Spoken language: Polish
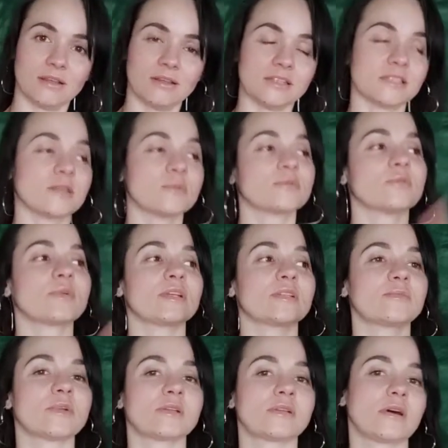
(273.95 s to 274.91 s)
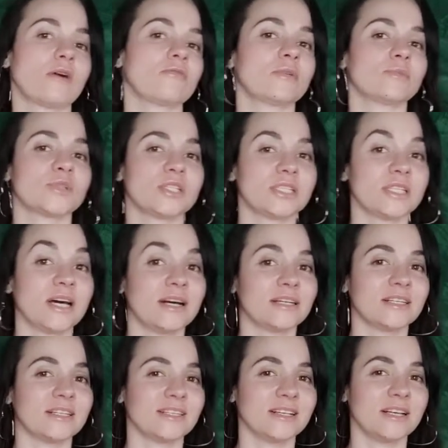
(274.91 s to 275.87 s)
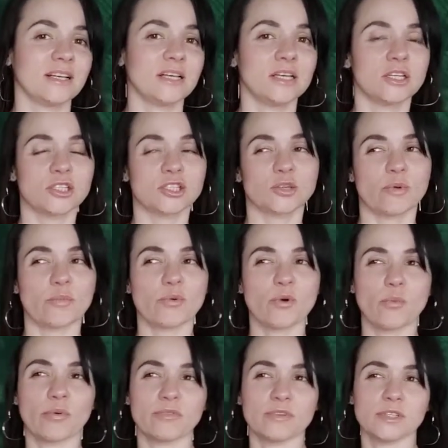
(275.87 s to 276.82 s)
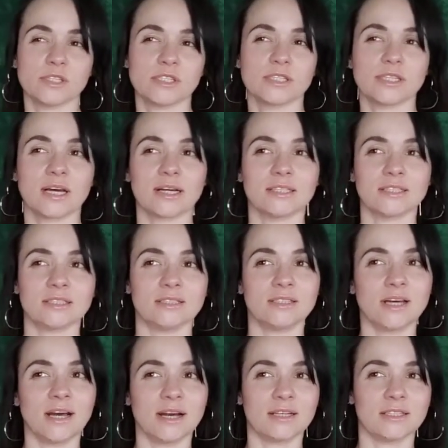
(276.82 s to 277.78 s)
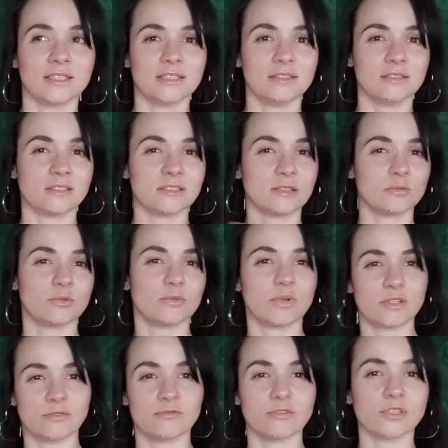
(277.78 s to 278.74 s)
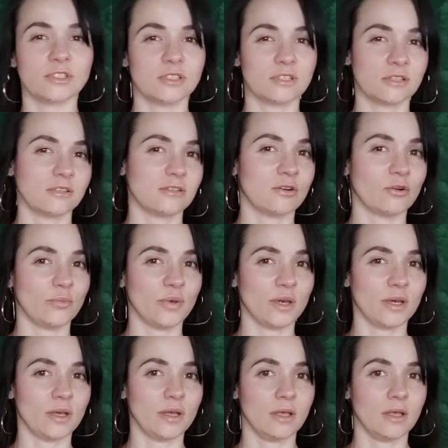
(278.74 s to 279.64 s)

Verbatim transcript: Następnym razem zachowam się tak. Trzeba było powiedzieć tak i tak, i następnym razem właśnie tak zrobię.